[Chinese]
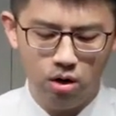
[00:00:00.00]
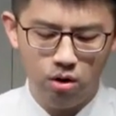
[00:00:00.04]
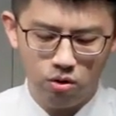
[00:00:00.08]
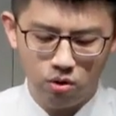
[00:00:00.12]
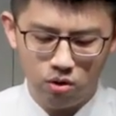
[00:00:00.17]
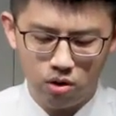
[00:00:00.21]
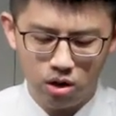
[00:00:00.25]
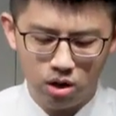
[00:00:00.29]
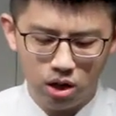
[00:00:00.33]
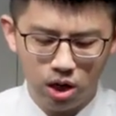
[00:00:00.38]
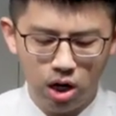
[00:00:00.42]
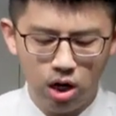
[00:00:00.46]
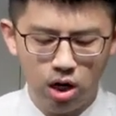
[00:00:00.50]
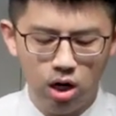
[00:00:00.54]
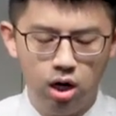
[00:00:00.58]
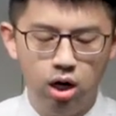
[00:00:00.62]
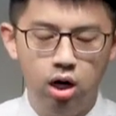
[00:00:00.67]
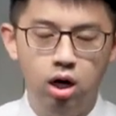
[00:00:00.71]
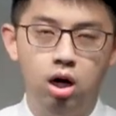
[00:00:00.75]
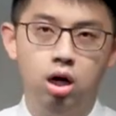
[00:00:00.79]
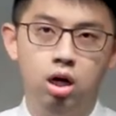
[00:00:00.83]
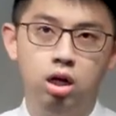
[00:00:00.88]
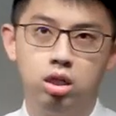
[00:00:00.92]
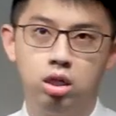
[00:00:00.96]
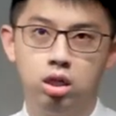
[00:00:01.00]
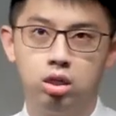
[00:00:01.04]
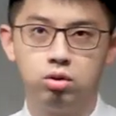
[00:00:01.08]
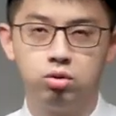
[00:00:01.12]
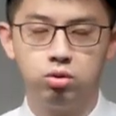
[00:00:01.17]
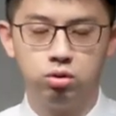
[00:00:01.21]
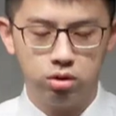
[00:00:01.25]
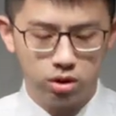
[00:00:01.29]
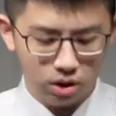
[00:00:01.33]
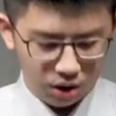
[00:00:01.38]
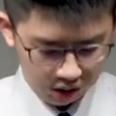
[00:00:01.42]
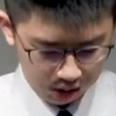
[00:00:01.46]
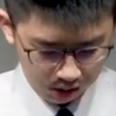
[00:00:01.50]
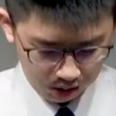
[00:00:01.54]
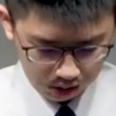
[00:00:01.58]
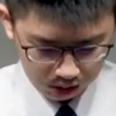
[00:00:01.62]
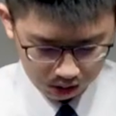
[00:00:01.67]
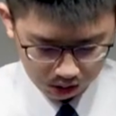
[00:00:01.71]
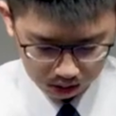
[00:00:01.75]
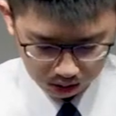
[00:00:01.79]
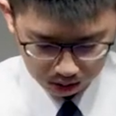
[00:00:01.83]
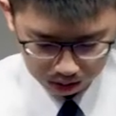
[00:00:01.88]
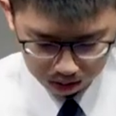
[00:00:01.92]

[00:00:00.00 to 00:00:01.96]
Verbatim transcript: 哇，那他说这个